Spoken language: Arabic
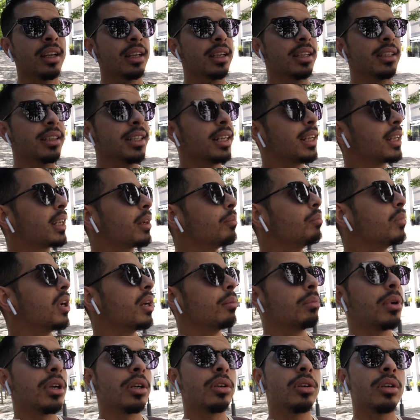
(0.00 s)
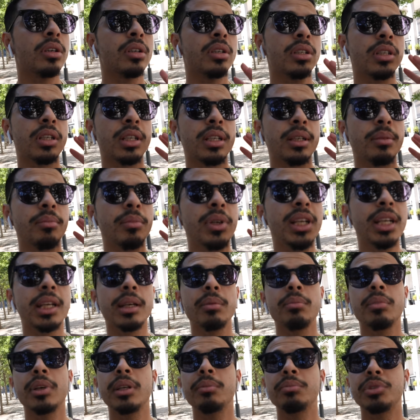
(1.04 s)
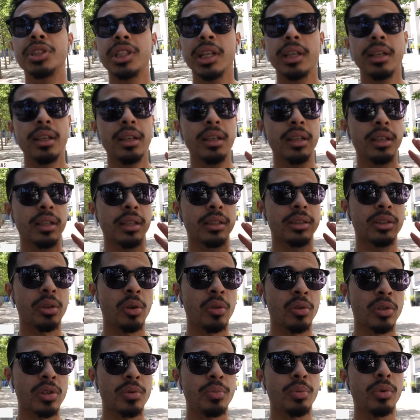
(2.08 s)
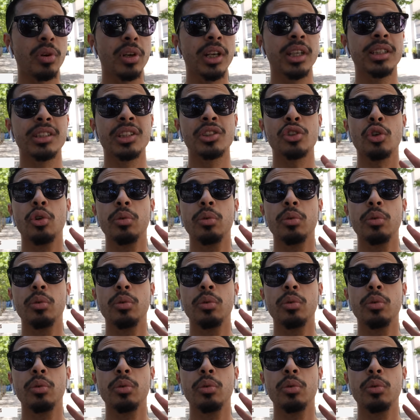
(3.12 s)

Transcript: كندير الكمامه ملي كنبغي نمشي للترونسبور حيتاش